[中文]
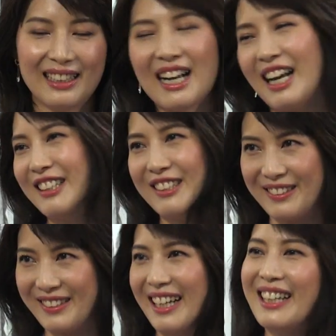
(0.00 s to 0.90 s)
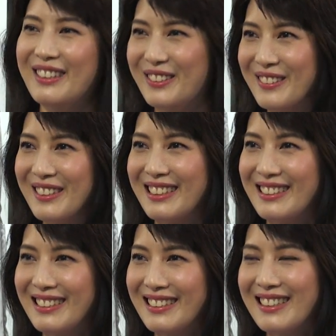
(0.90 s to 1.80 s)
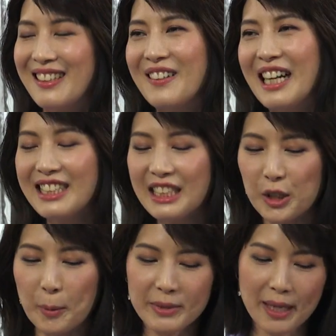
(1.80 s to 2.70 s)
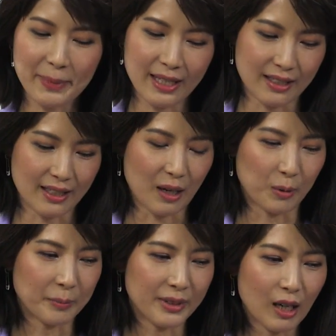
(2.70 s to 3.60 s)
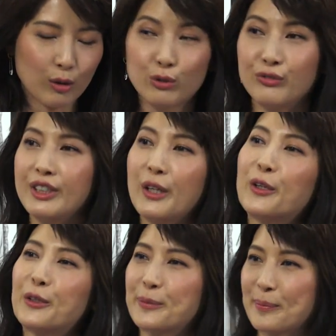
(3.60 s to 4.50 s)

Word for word: 她看的时候她也哭了，我还记得我们在片场我们要录 VO，